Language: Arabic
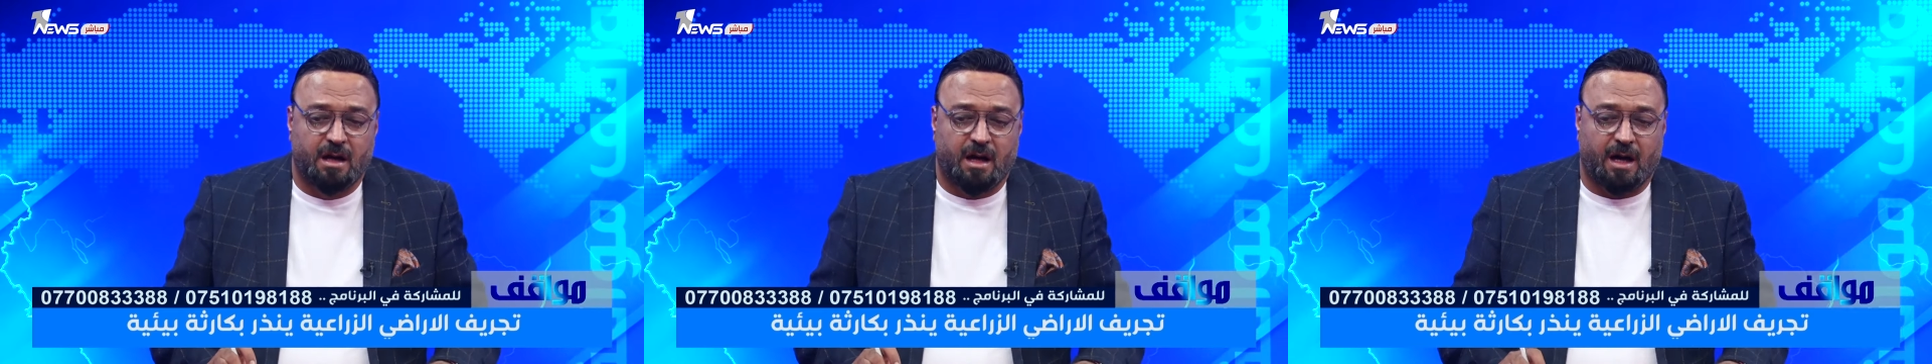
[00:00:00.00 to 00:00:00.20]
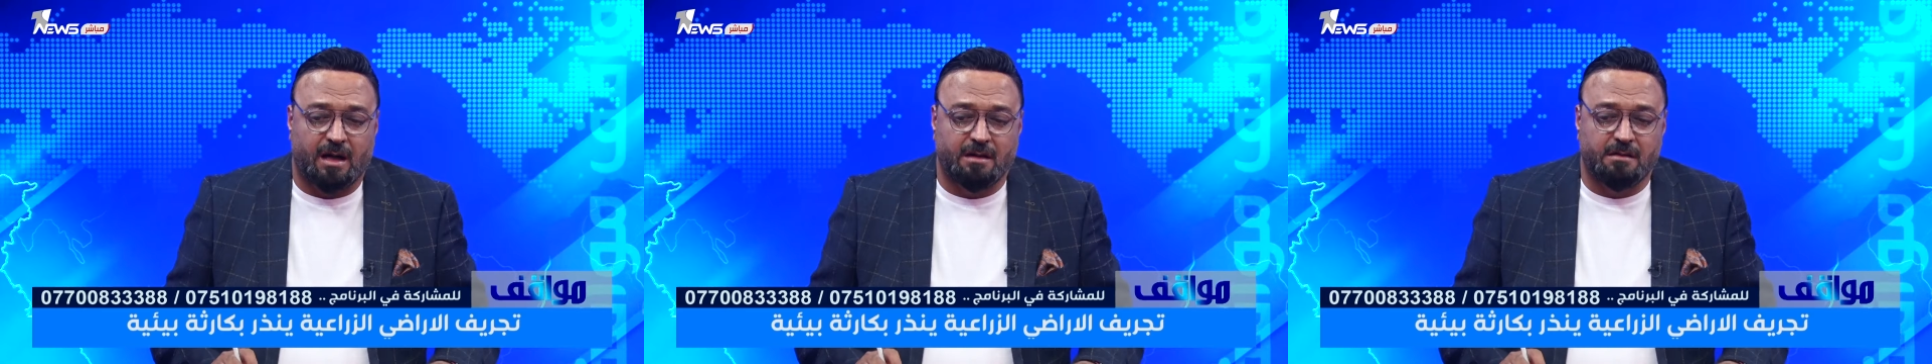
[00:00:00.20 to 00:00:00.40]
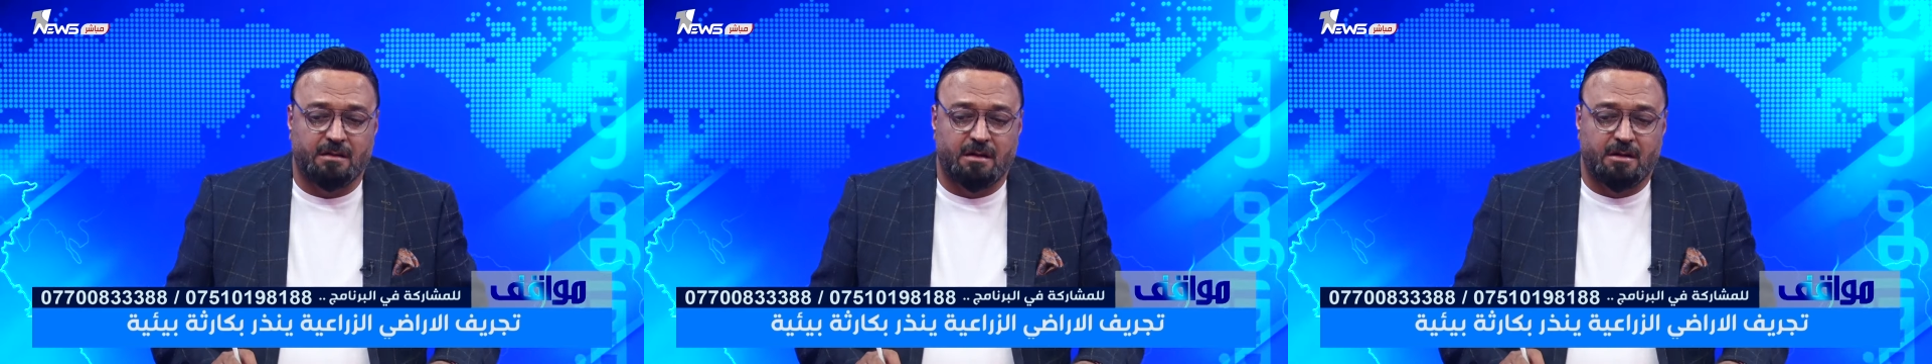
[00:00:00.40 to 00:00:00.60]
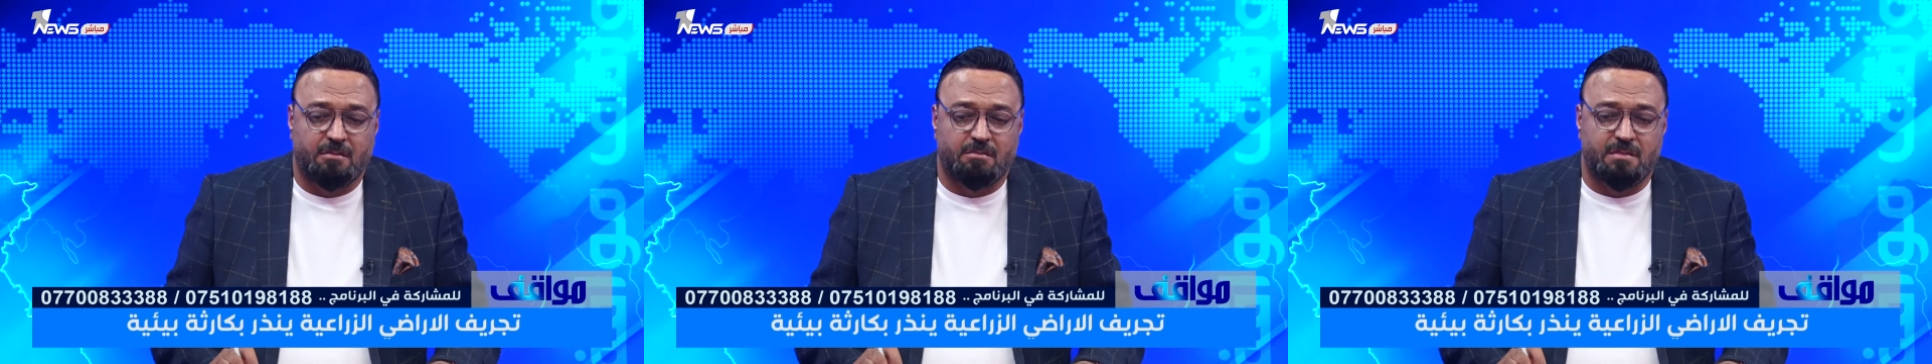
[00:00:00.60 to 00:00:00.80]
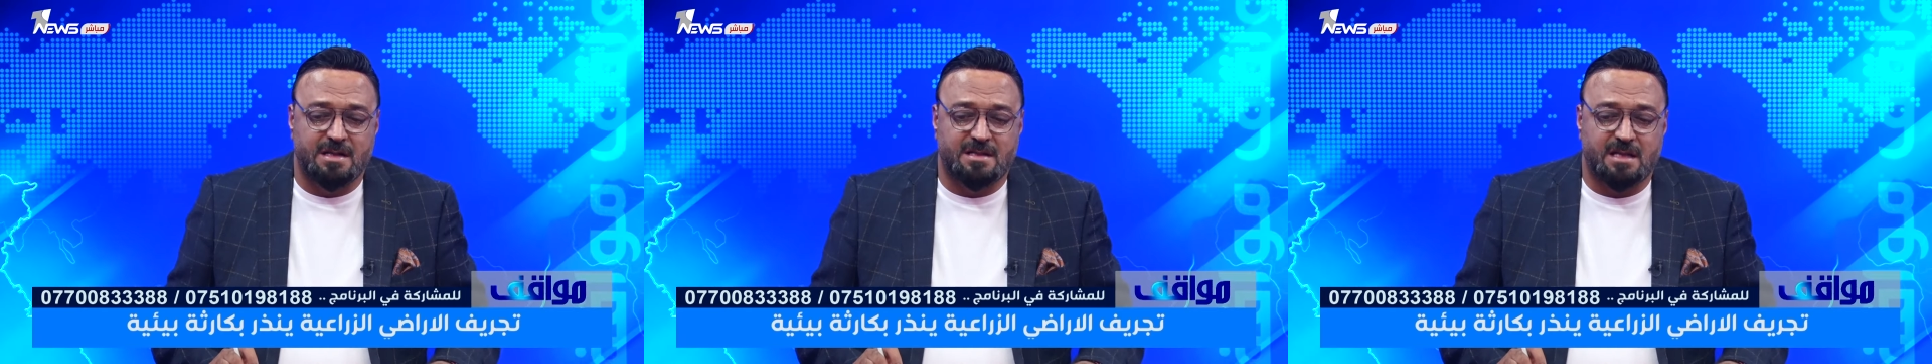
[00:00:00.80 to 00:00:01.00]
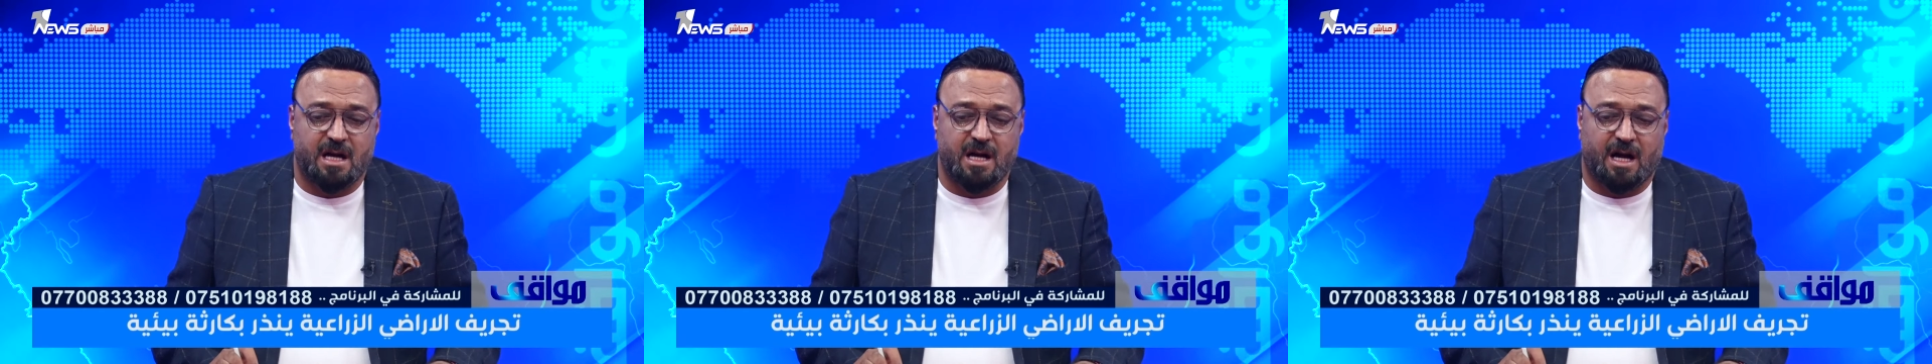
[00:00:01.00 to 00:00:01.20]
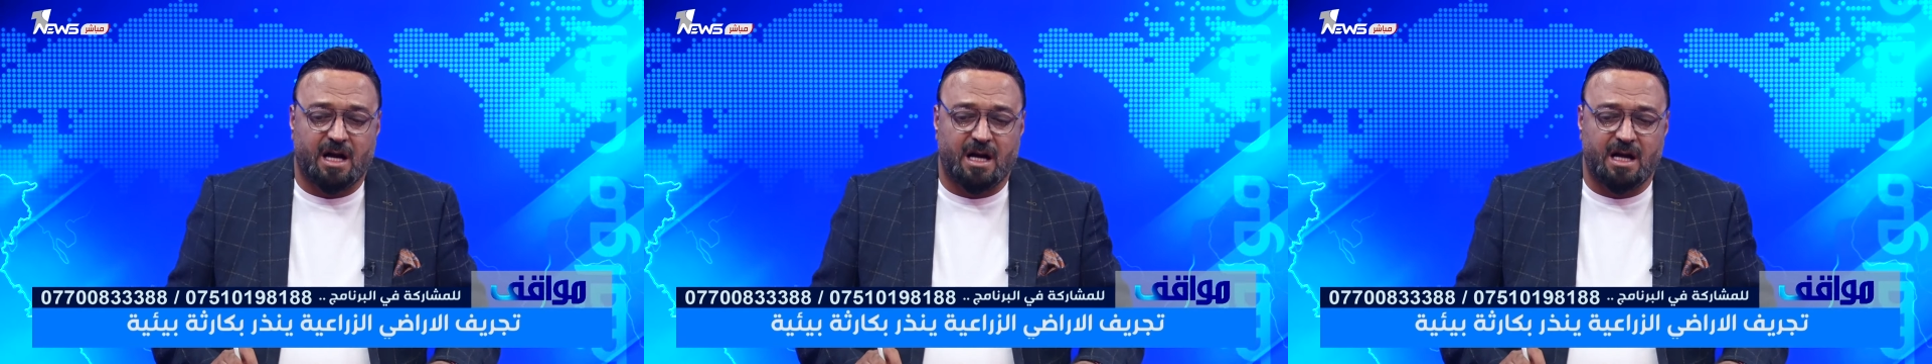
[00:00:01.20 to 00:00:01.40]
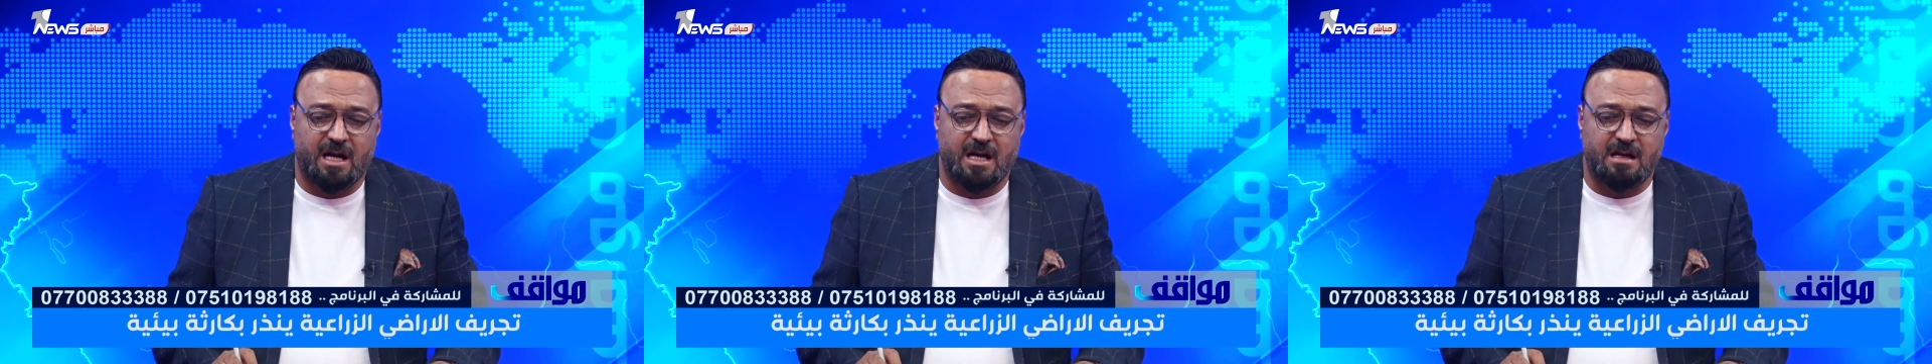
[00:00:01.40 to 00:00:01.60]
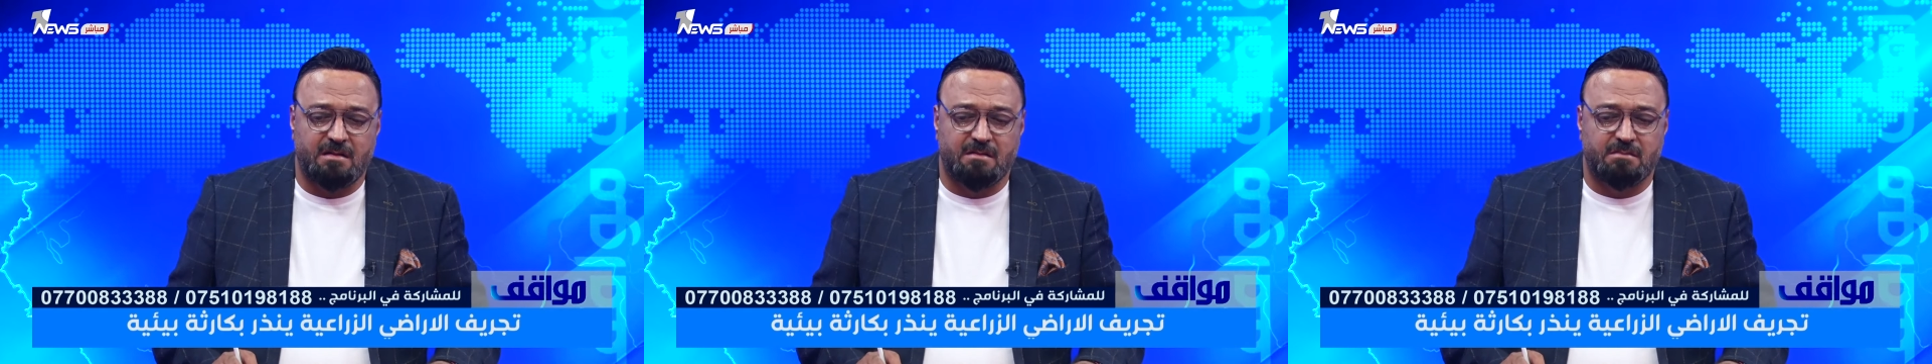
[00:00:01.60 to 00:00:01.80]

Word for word: عن مساحه